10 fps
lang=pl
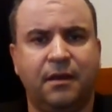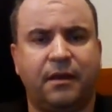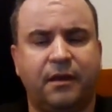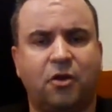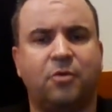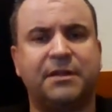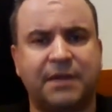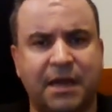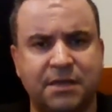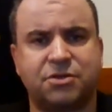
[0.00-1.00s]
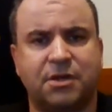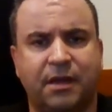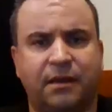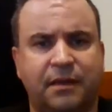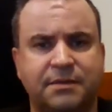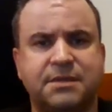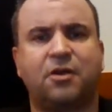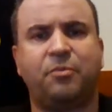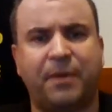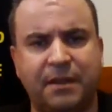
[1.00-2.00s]
e, komentarze,
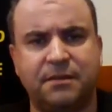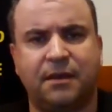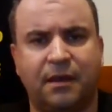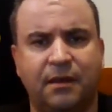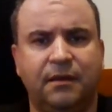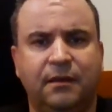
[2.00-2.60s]
encyklopedie,